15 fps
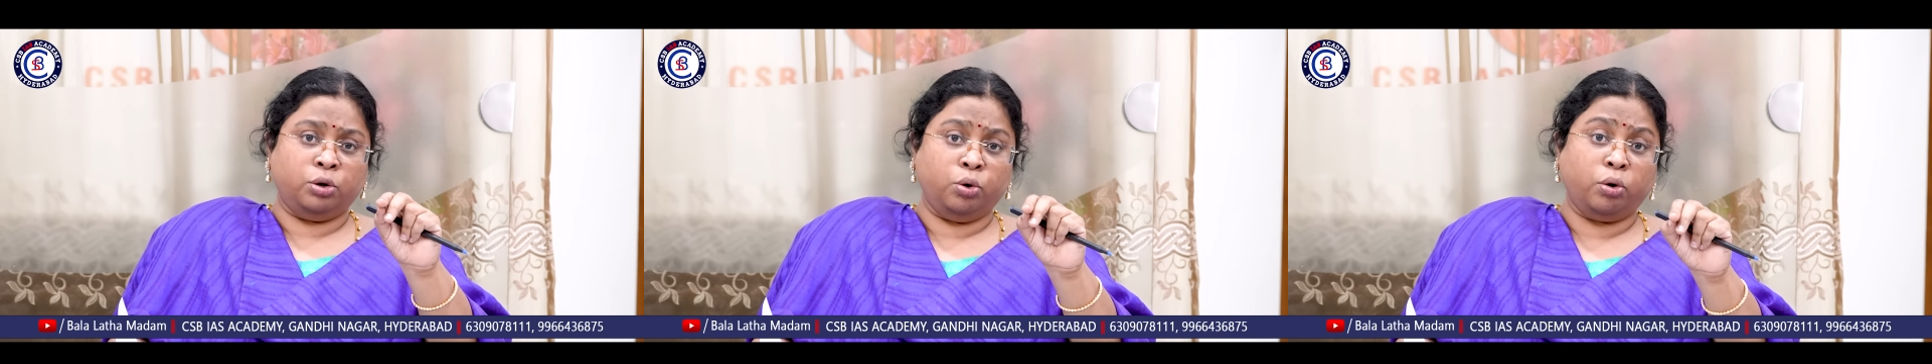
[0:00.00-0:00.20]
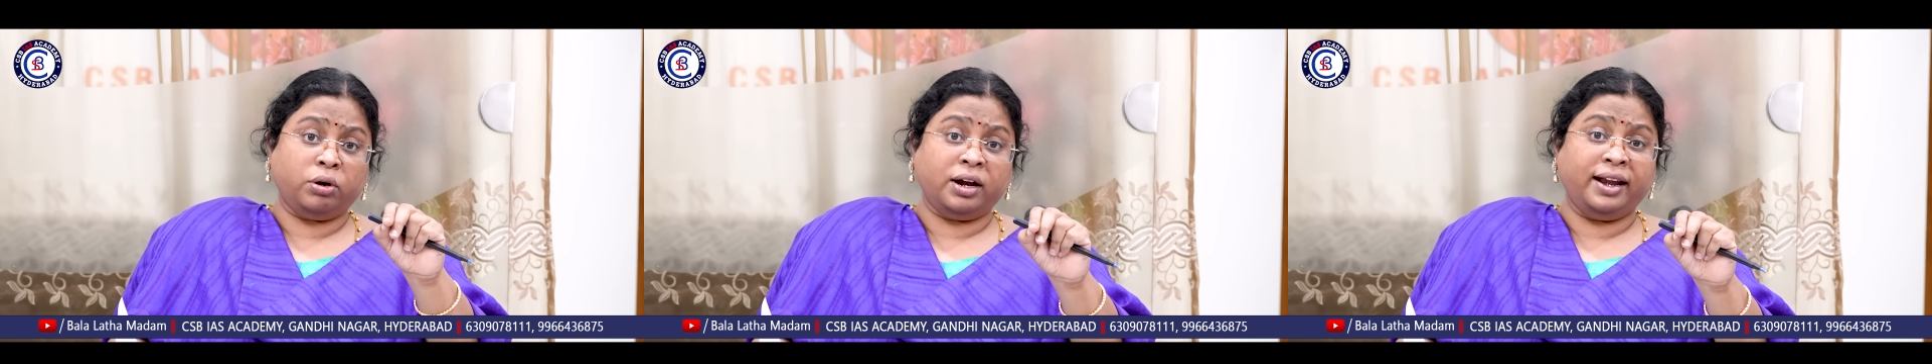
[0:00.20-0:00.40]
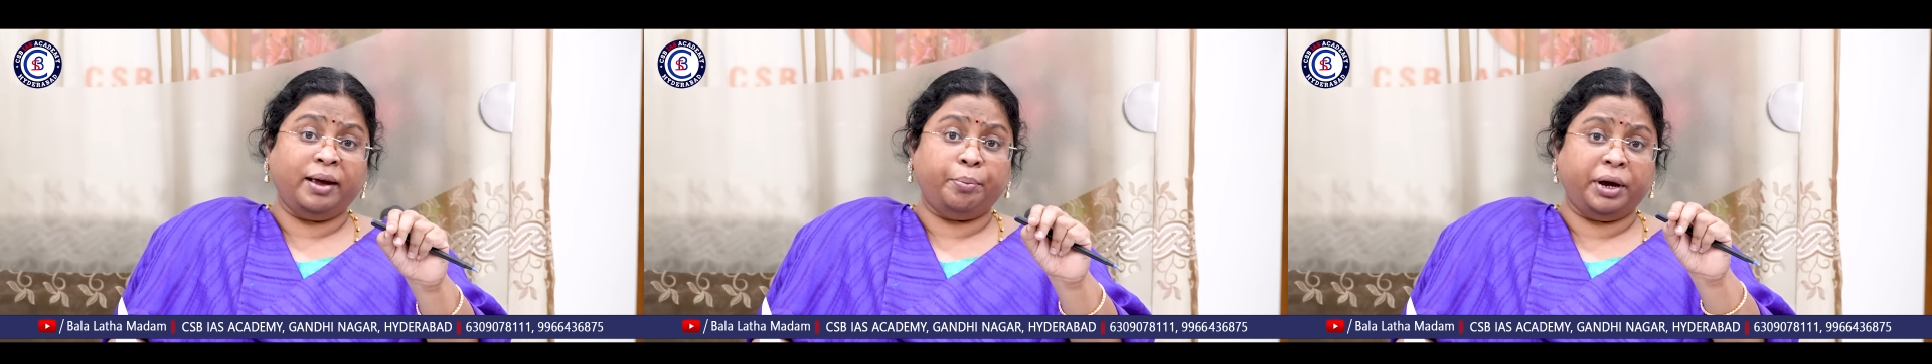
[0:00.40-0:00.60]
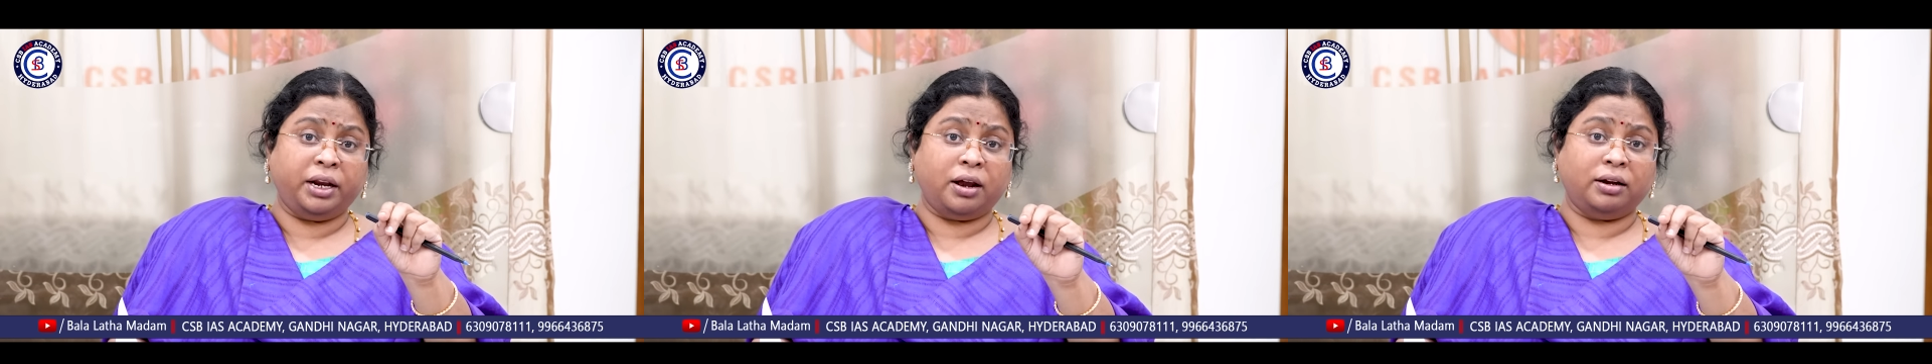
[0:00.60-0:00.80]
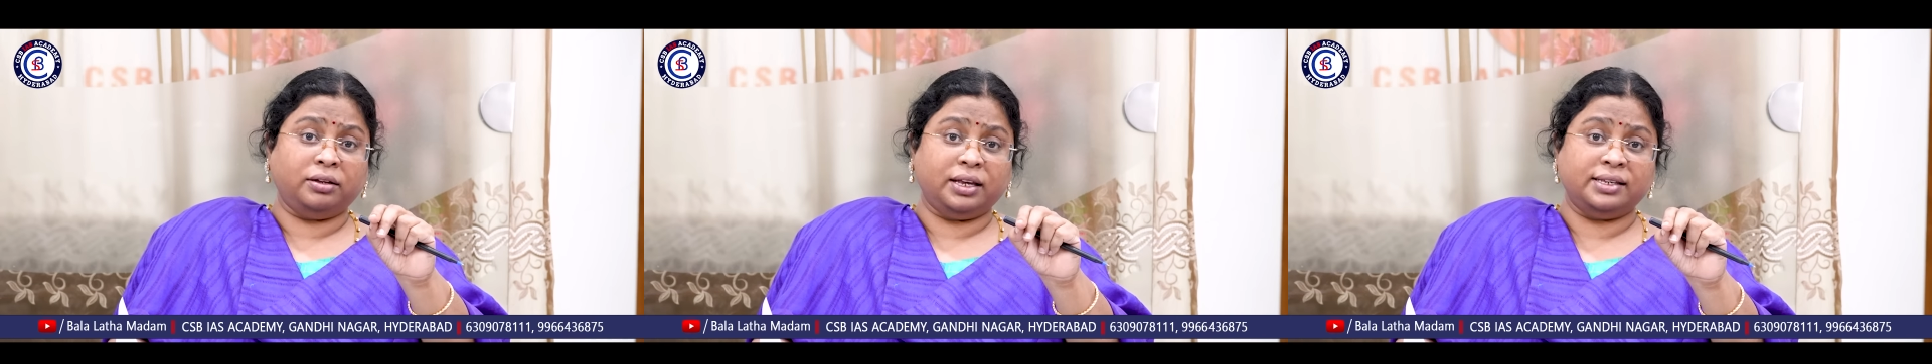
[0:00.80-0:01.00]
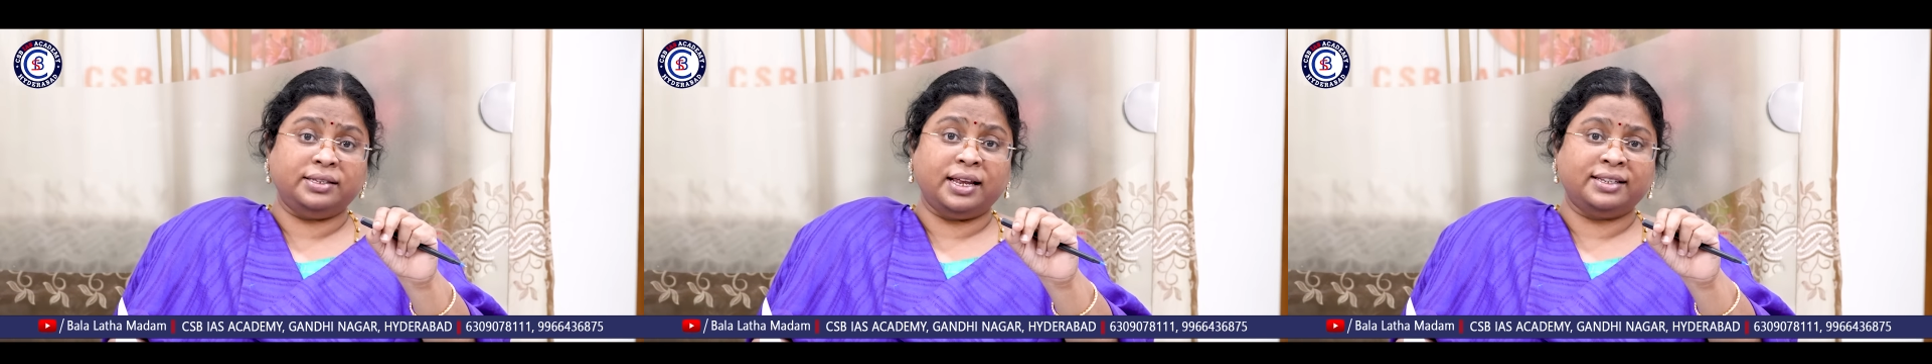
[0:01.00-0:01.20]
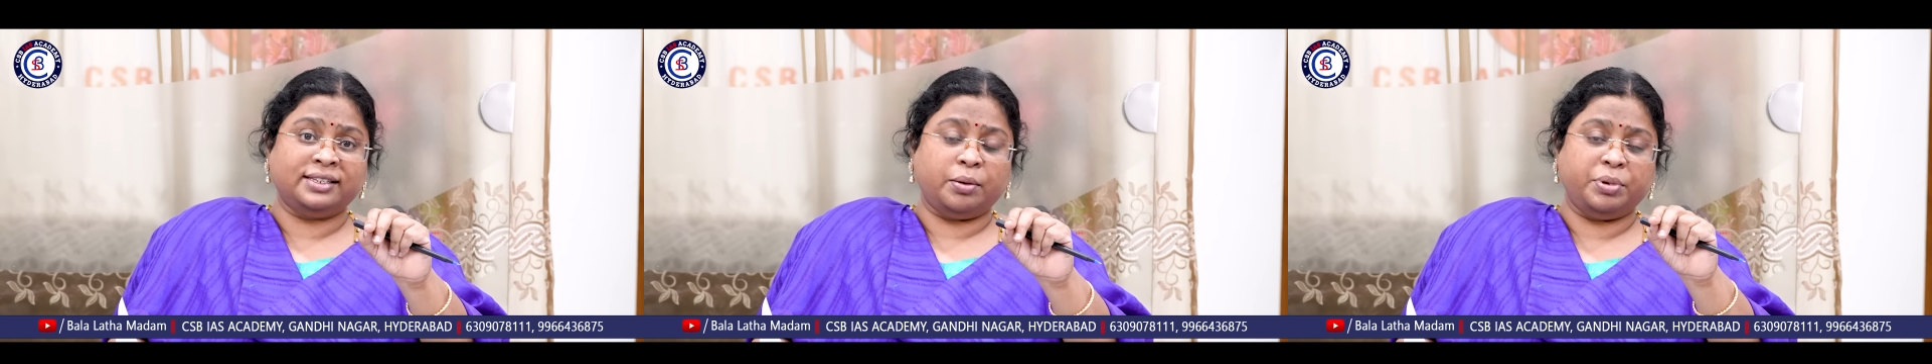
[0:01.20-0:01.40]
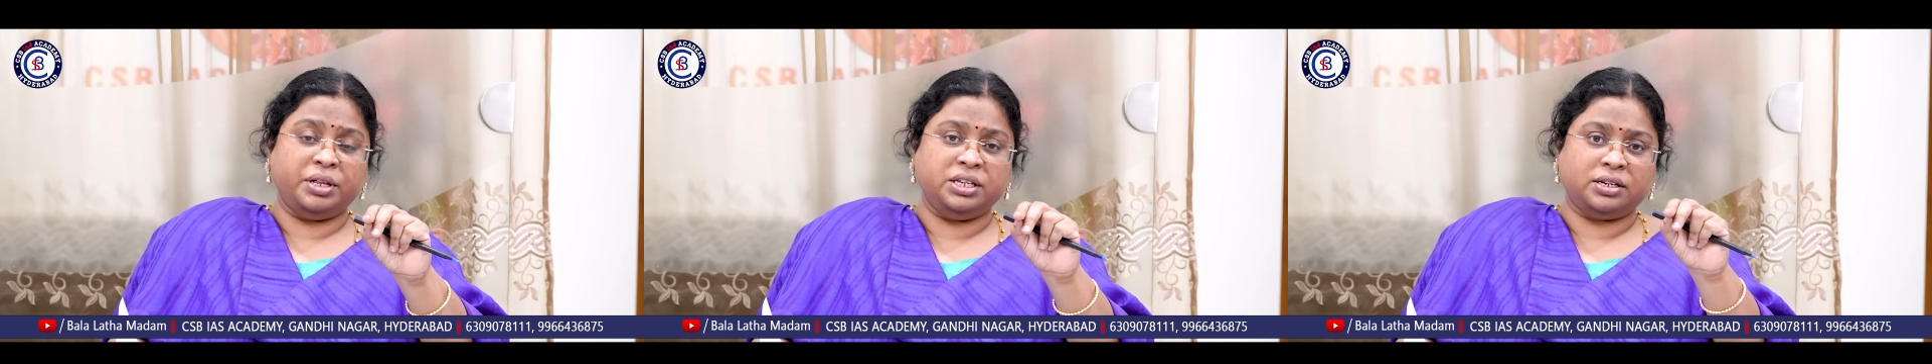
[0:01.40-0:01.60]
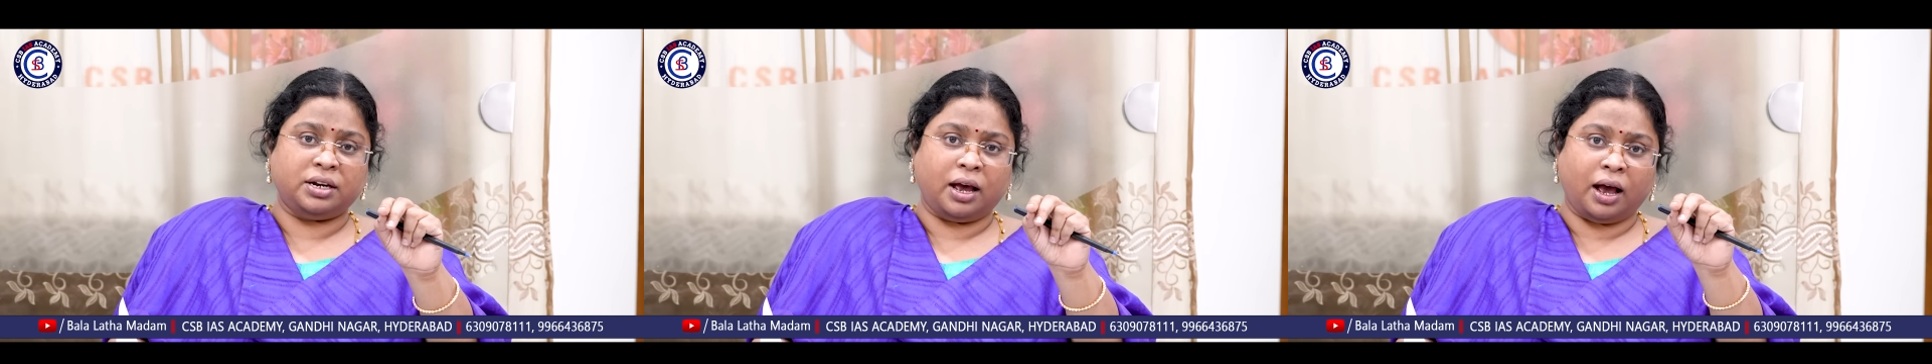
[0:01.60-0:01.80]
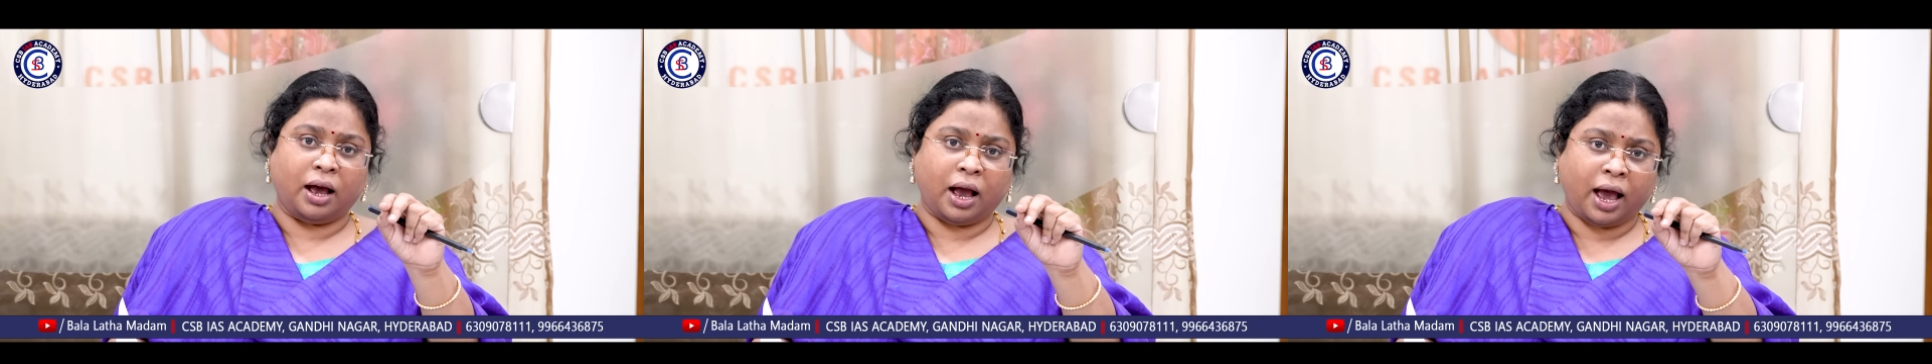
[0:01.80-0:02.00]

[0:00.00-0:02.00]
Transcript: నూట డెబ్బై నాలుగు దేశాలకు సంబంధించిన